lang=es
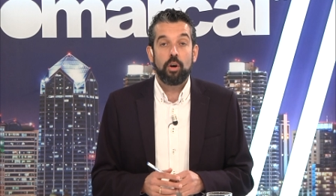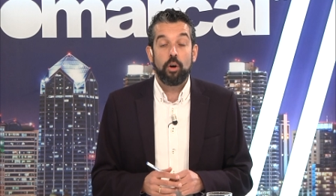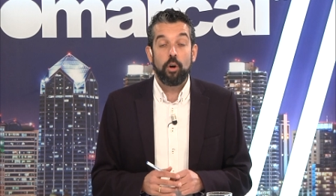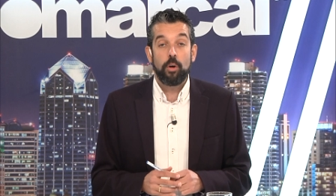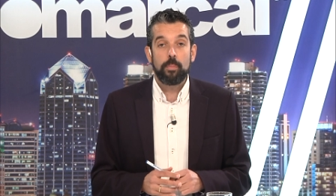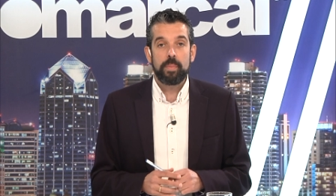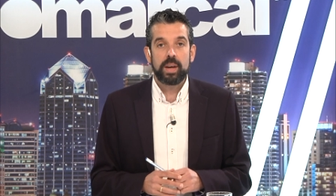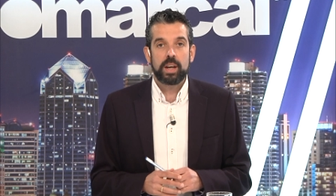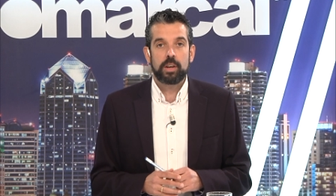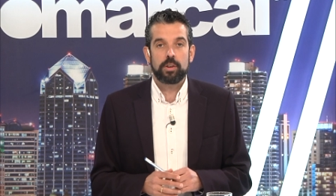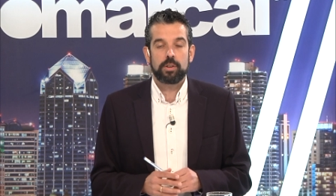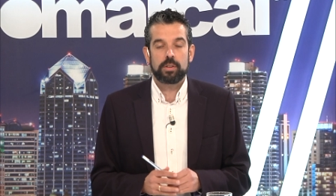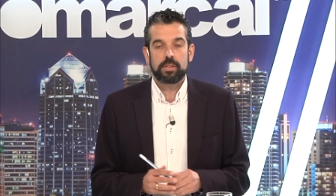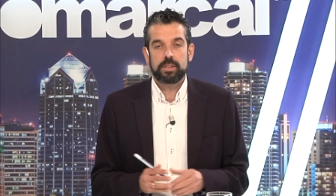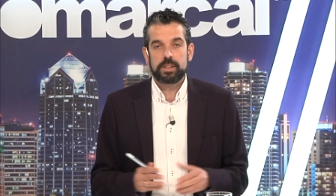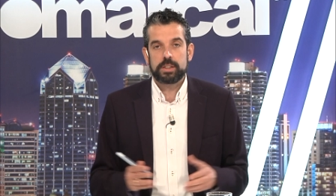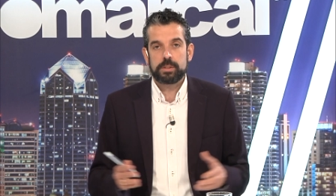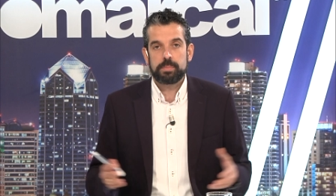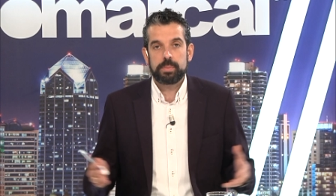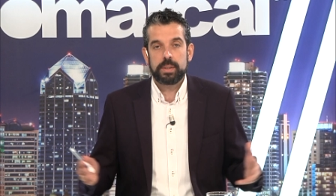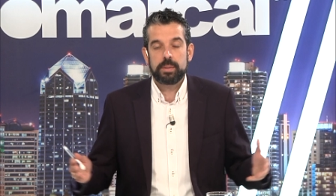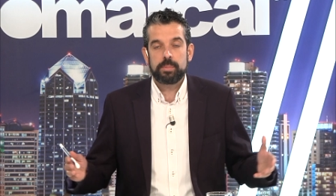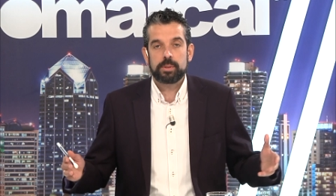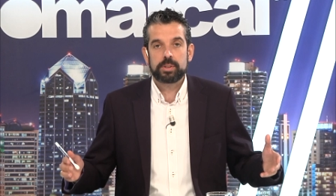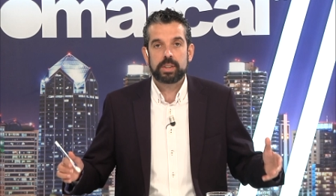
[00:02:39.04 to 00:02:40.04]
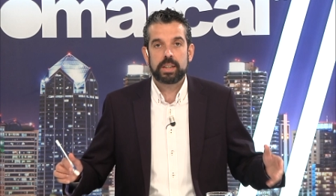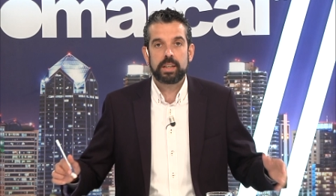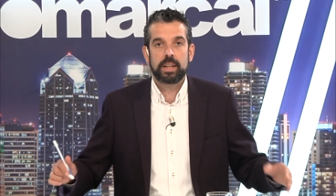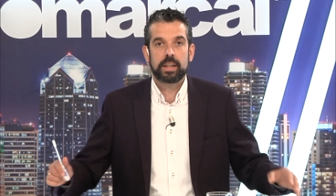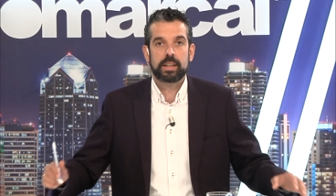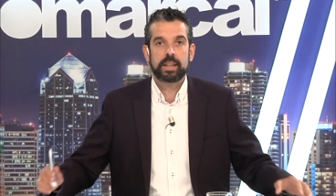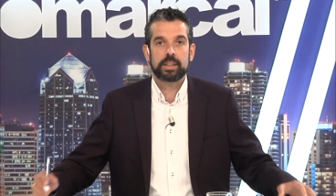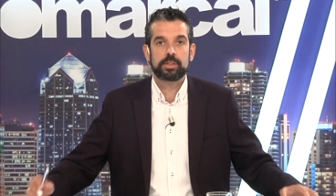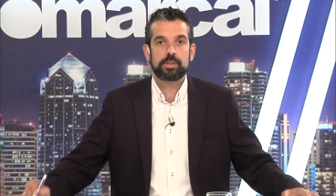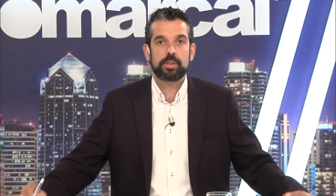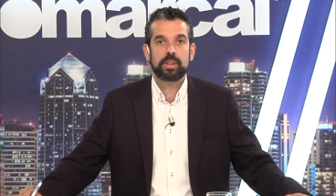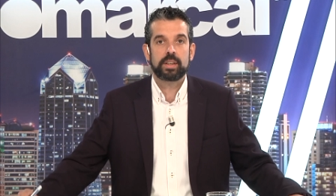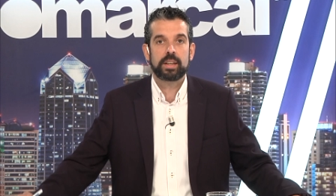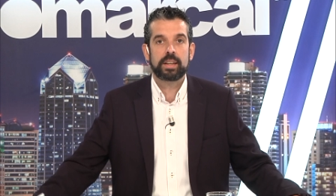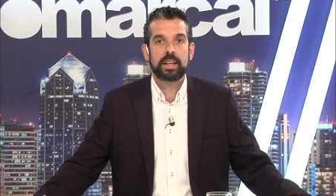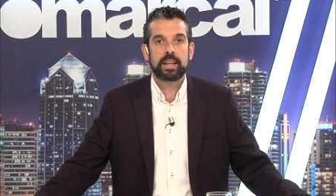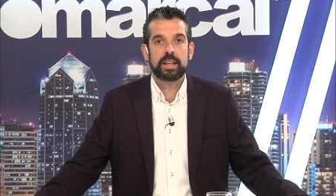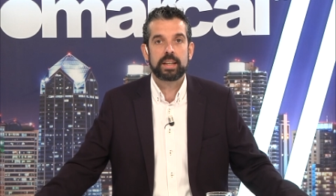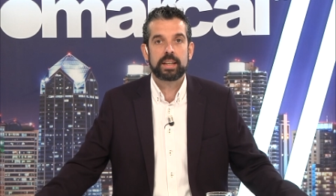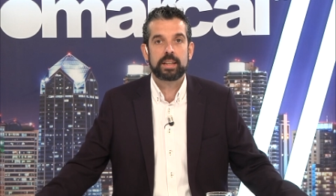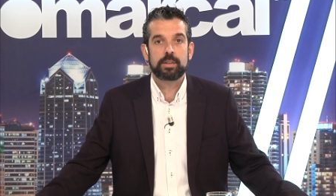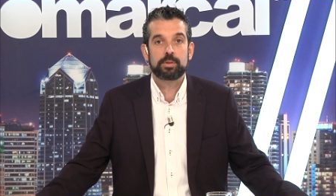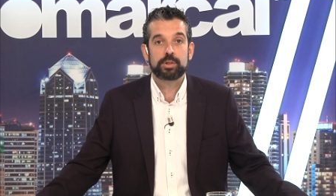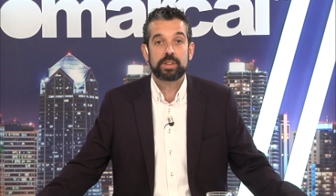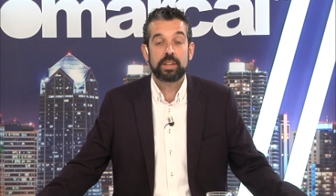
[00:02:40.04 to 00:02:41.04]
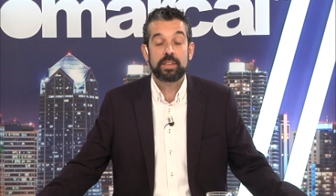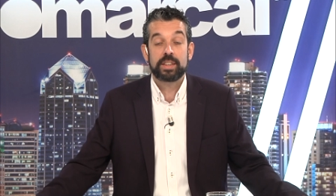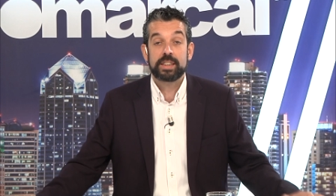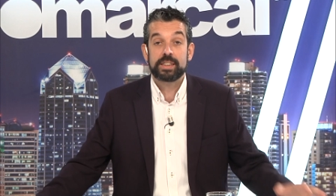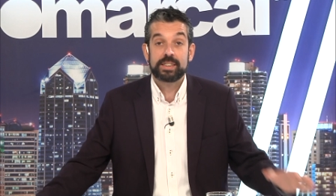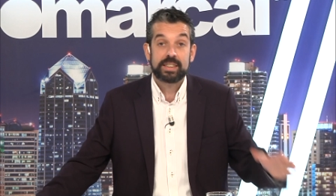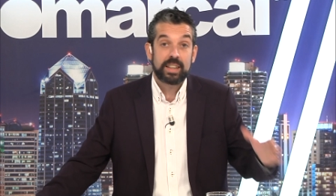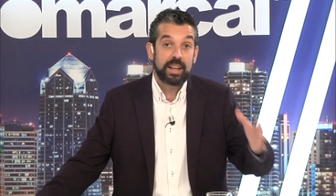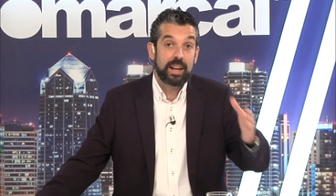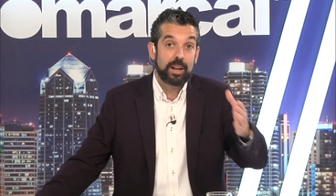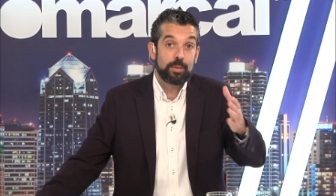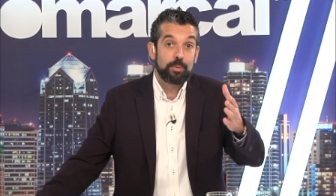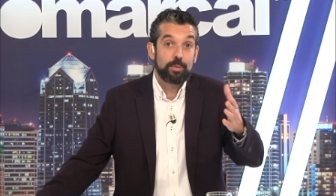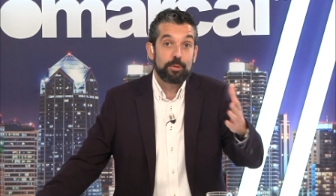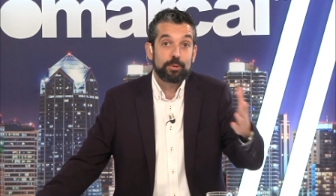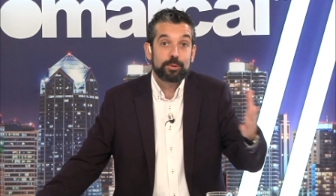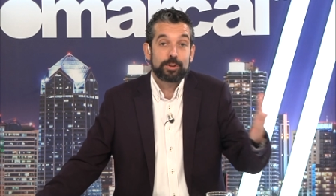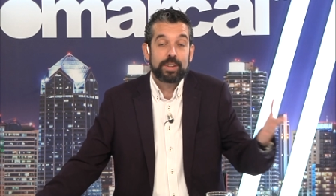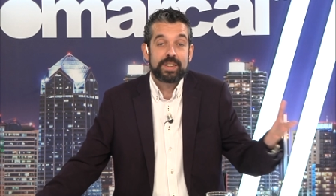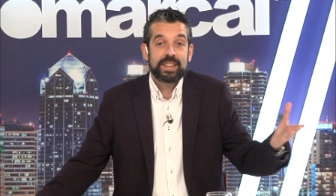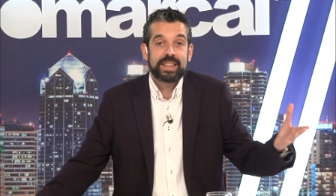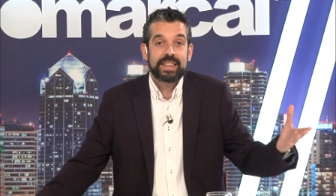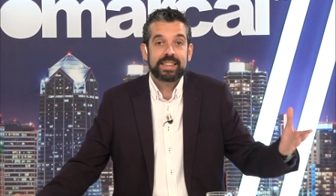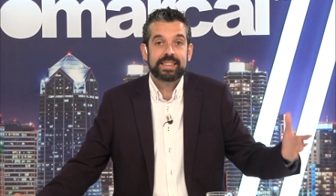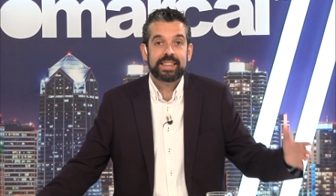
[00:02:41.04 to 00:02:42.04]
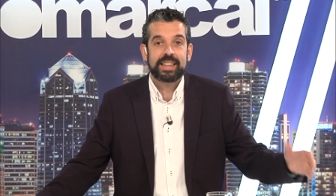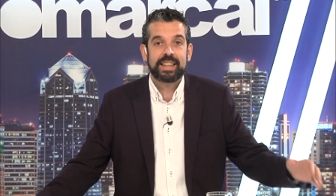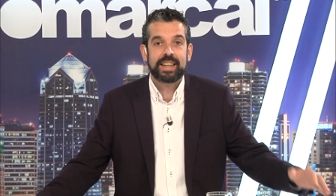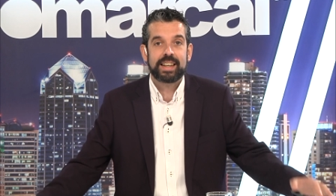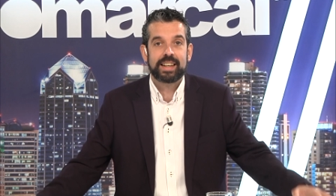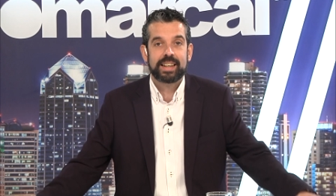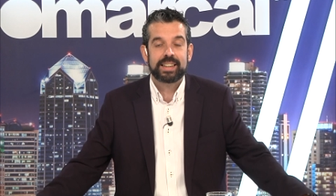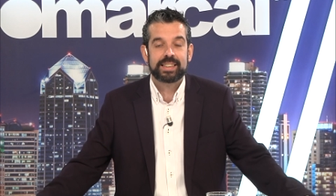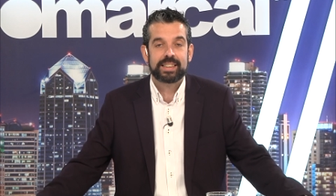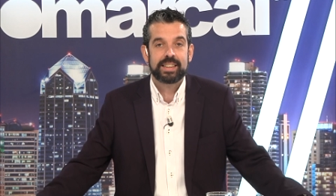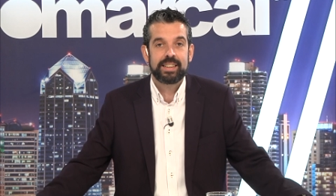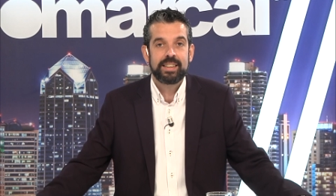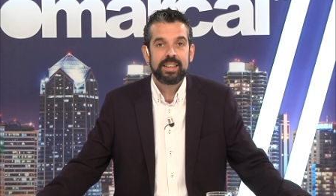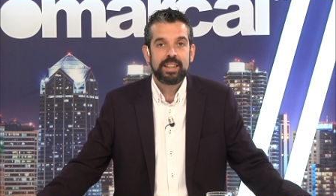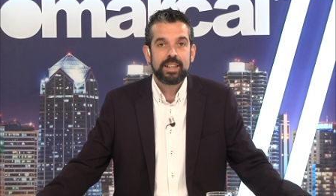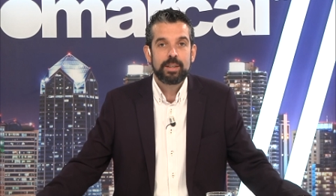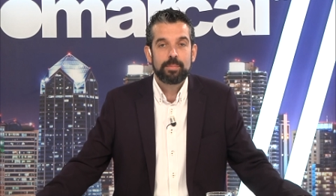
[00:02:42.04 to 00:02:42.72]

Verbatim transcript: micro, Esperemos que en el caso de que ustedes, algunos de ustedes que estén en casa,